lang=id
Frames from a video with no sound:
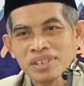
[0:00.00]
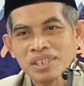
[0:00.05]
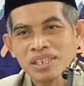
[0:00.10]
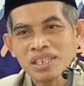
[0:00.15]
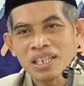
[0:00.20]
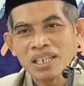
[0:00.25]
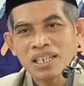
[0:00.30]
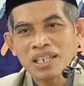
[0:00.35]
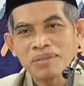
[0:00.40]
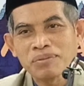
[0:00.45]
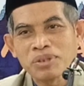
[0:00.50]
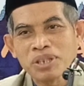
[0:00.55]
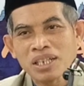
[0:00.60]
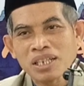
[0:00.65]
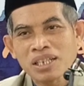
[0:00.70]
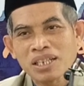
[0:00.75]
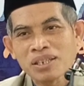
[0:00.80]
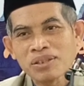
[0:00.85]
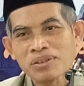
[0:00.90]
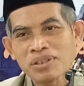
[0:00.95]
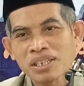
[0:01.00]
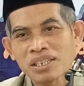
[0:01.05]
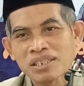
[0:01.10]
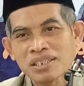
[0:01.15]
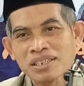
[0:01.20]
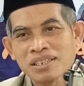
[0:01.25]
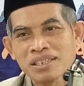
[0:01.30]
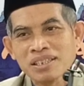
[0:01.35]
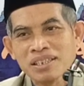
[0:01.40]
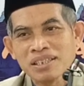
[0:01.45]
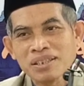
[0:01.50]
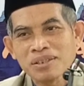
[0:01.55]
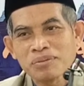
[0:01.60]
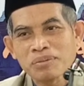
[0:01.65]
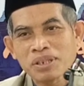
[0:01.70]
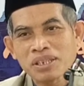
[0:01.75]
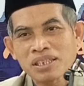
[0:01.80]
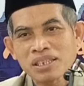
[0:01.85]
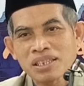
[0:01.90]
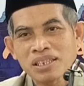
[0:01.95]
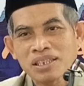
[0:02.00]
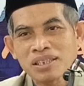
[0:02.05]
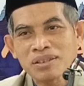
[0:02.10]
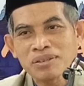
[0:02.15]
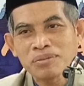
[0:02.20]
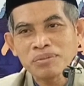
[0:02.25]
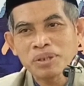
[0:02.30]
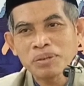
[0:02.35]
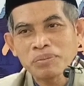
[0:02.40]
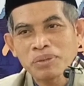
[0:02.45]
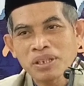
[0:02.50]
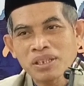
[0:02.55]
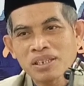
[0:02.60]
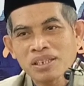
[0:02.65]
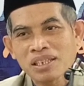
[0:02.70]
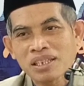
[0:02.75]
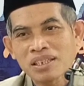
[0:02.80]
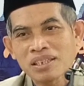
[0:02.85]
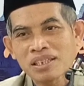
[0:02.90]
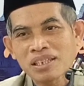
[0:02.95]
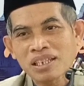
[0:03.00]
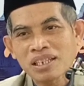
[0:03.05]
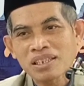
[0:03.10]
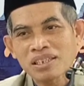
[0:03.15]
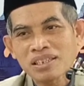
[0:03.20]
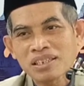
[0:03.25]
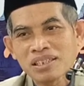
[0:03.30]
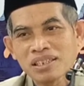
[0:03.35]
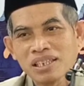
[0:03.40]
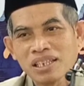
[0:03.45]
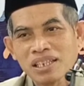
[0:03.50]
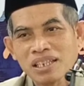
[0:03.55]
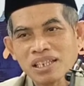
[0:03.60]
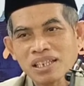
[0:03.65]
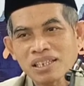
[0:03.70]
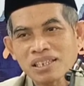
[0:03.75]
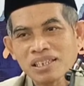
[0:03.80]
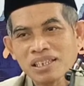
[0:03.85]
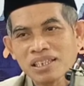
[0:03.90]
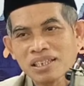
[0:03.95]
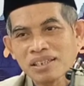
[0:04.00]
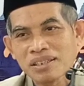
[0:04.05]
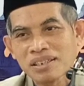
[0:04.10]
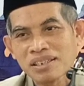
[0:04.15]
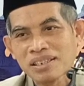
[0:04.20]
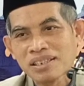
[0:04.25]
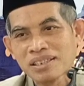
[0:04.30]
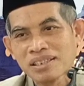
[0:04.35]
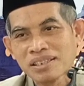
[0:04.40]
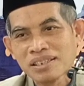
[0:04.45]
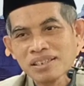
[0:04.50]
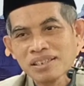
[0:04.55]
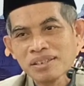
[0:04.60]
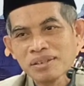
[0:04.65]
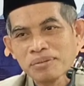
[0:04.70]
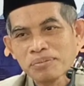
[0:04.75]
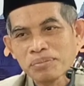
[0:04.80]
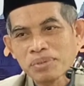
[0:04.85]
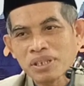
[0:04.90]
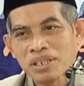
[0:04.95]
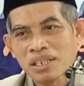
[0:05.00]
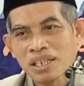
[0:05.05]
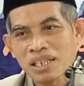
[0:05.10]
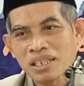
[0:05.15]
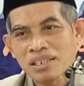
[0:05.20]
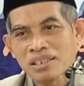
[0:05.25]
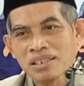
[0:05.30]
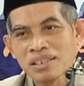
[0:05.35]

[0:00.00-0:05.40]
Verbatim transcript: jadi alhamdulillah kalau ngaji di rumah saya itu memang ngaji yang agak berat